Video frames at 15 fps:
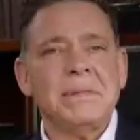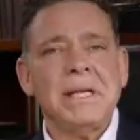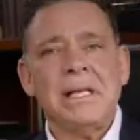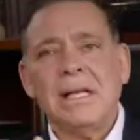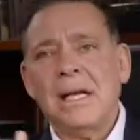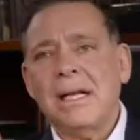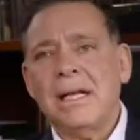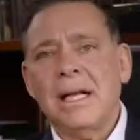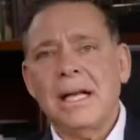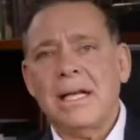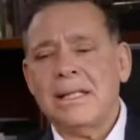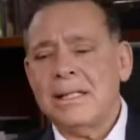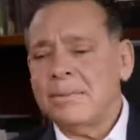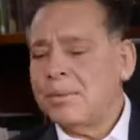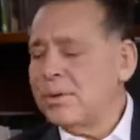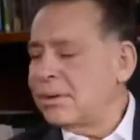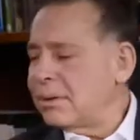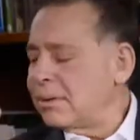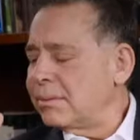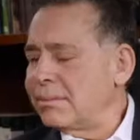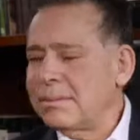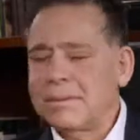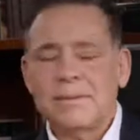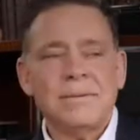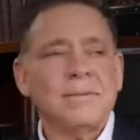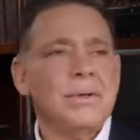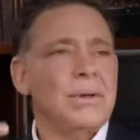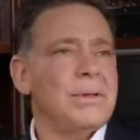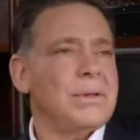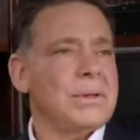Y de ahí en adelante pues
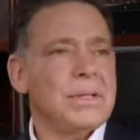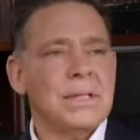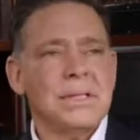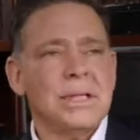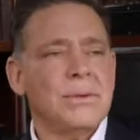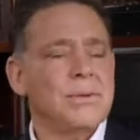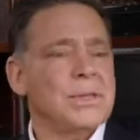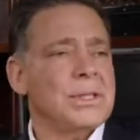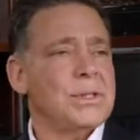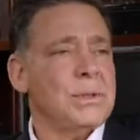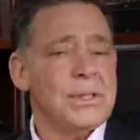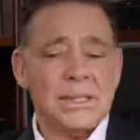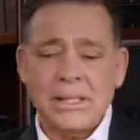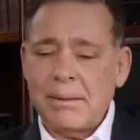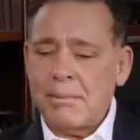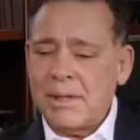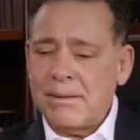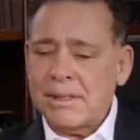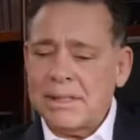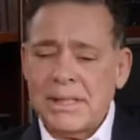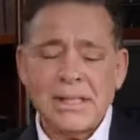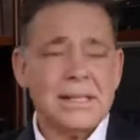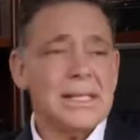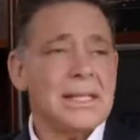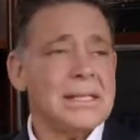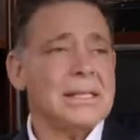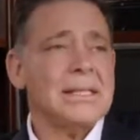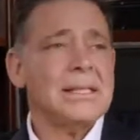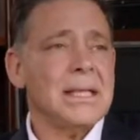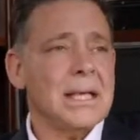fueron otras acusaciones, siempre basadas en
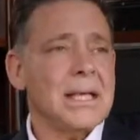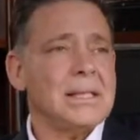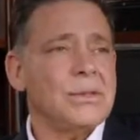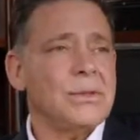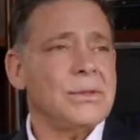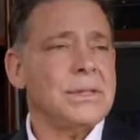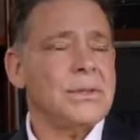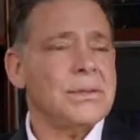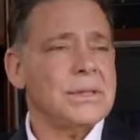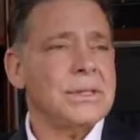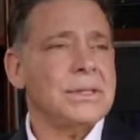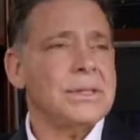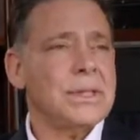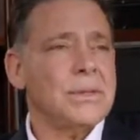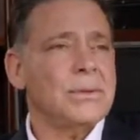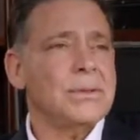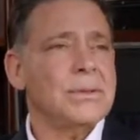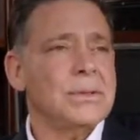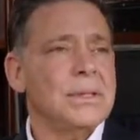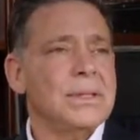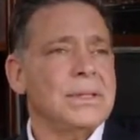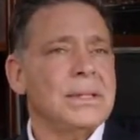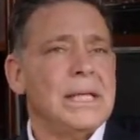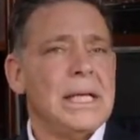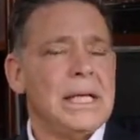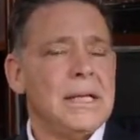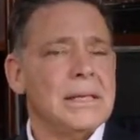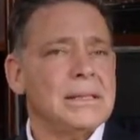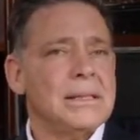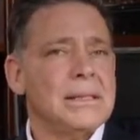estas declaraciones de los testigos
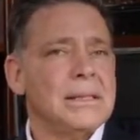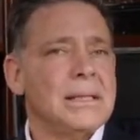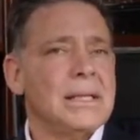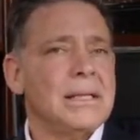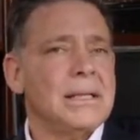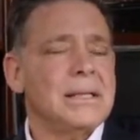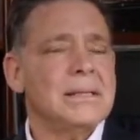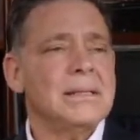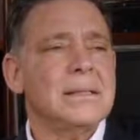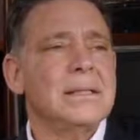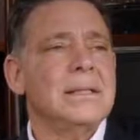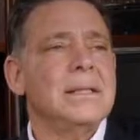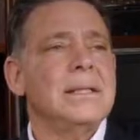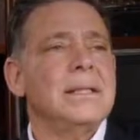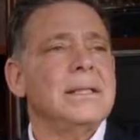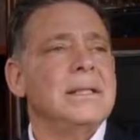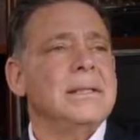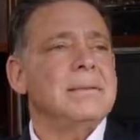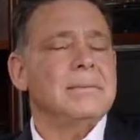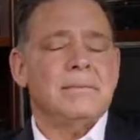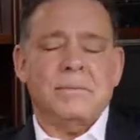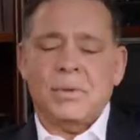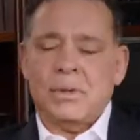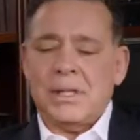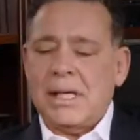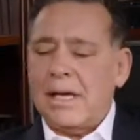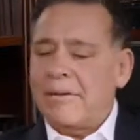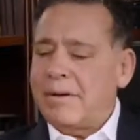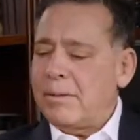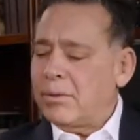inexistentes, pues que
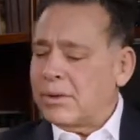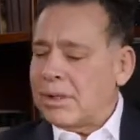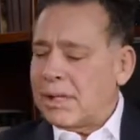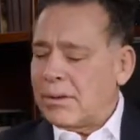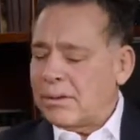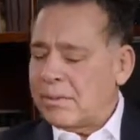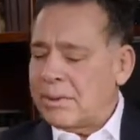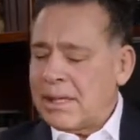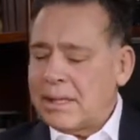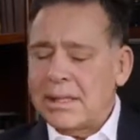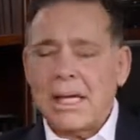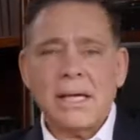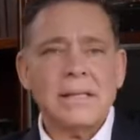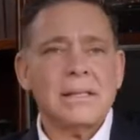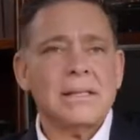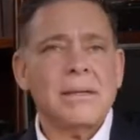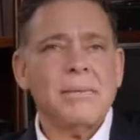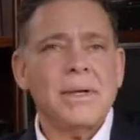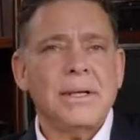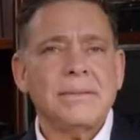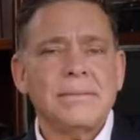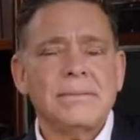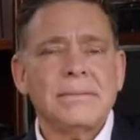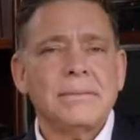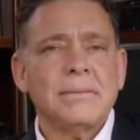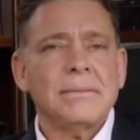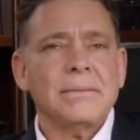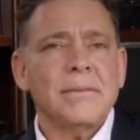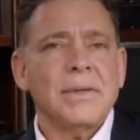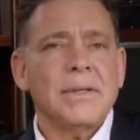ya vimos que los peritajes también,
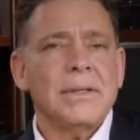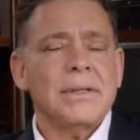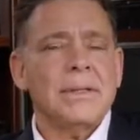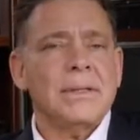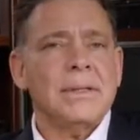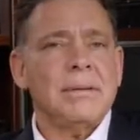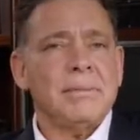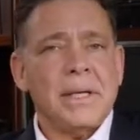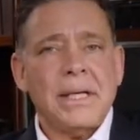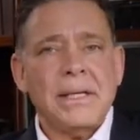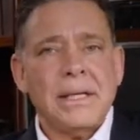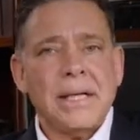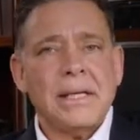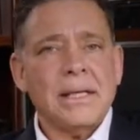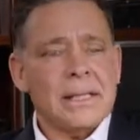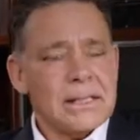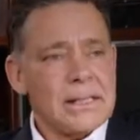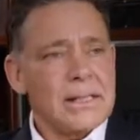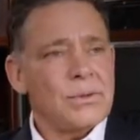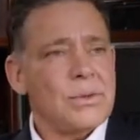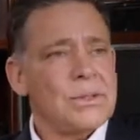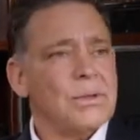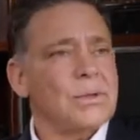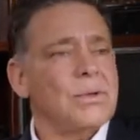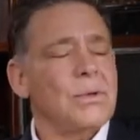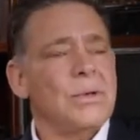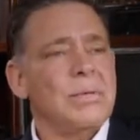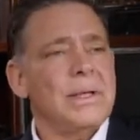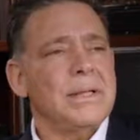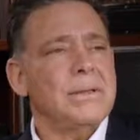el peritaje que se hizo de esos
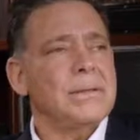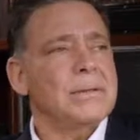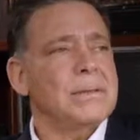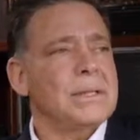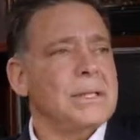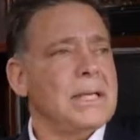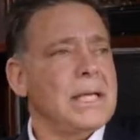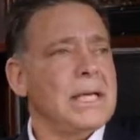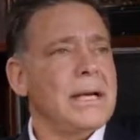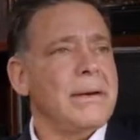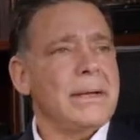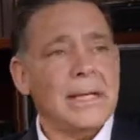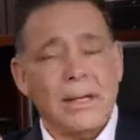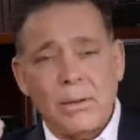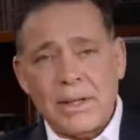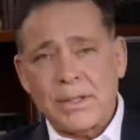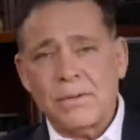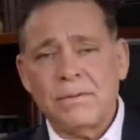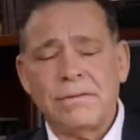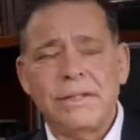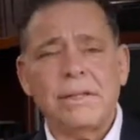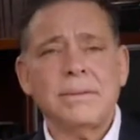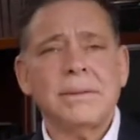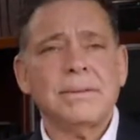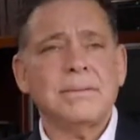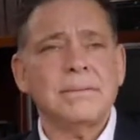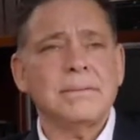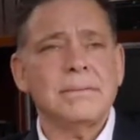documentos indicaban que no era su firma,